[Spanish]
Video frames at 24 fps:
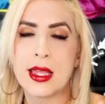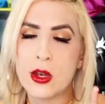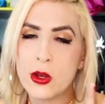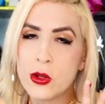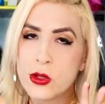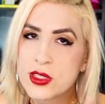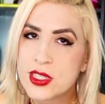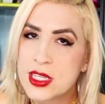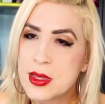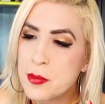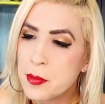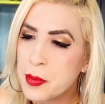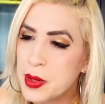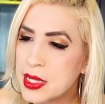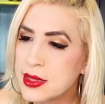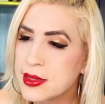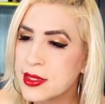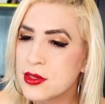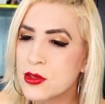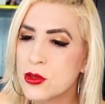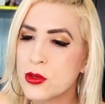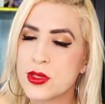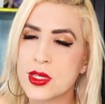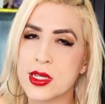los
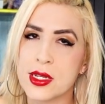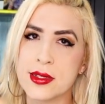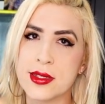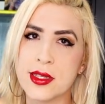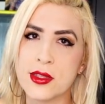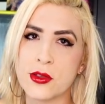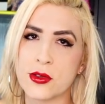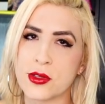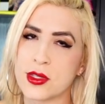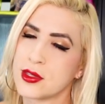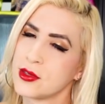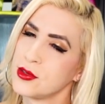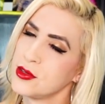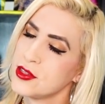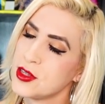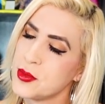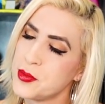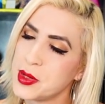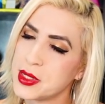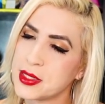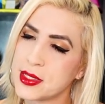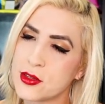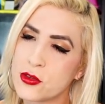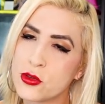implantes que usan ese entonces son unos
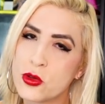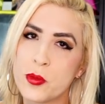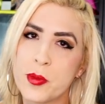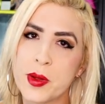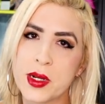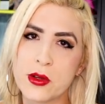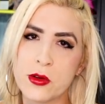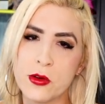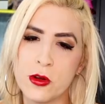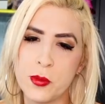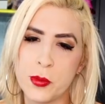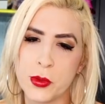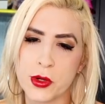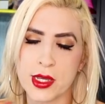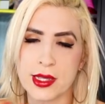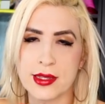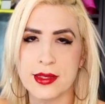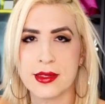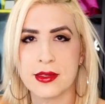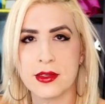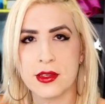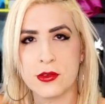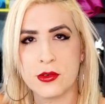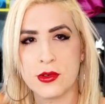implantes súper cool porque
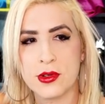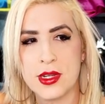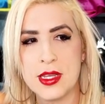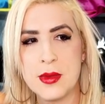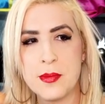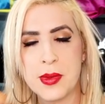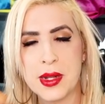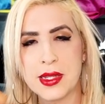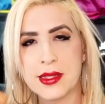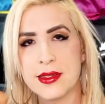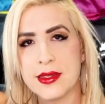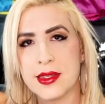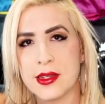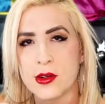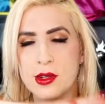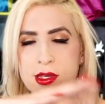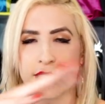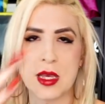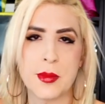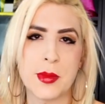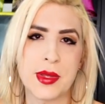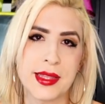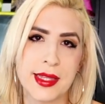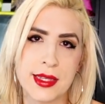son implantes de lo que
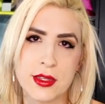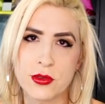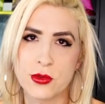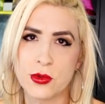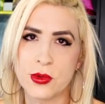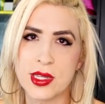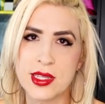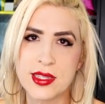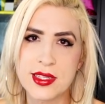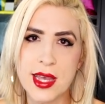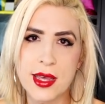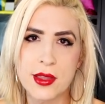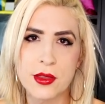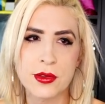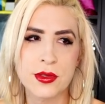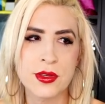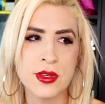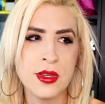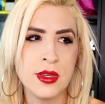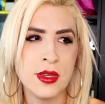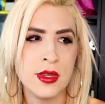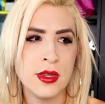se llama texturizados.